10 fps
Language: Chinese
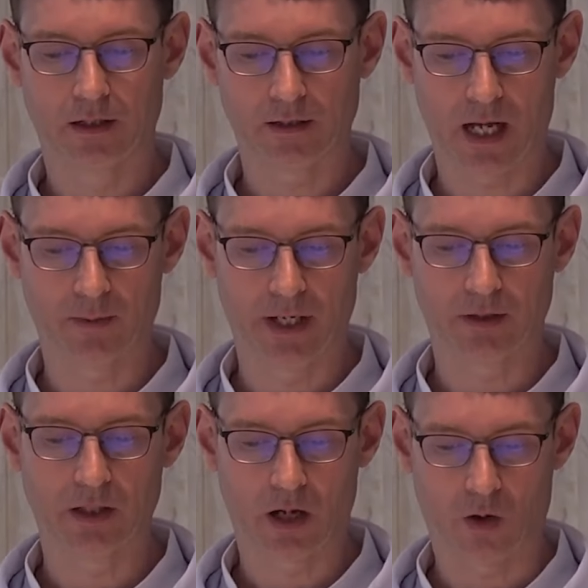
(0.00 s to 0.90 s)
他
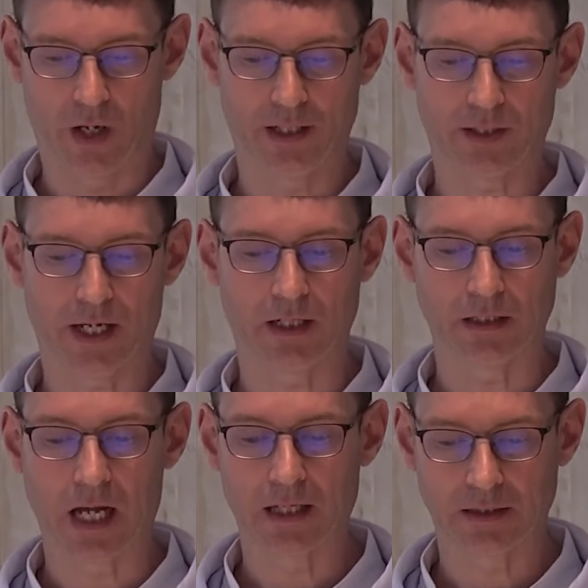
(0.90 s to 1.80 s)
们划桨，
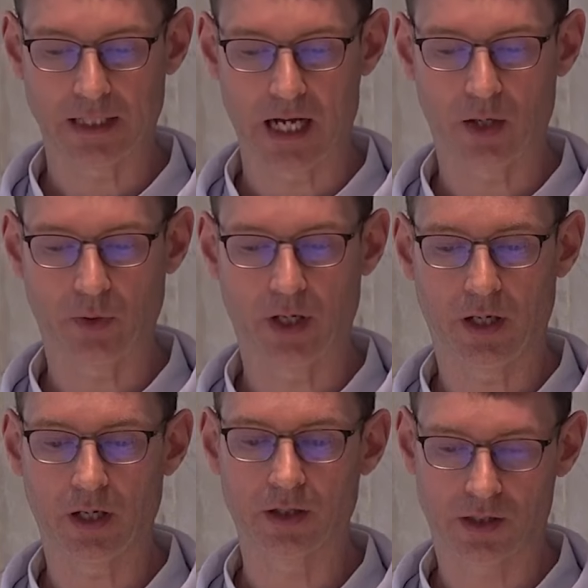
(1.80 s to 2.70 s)
大
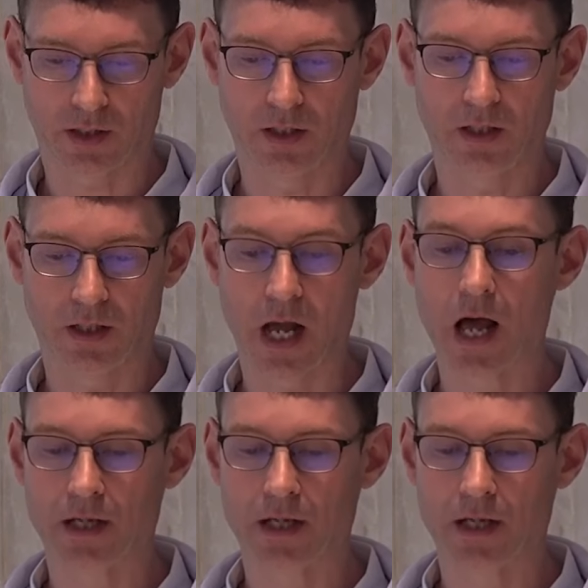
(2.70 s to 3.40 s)
约行。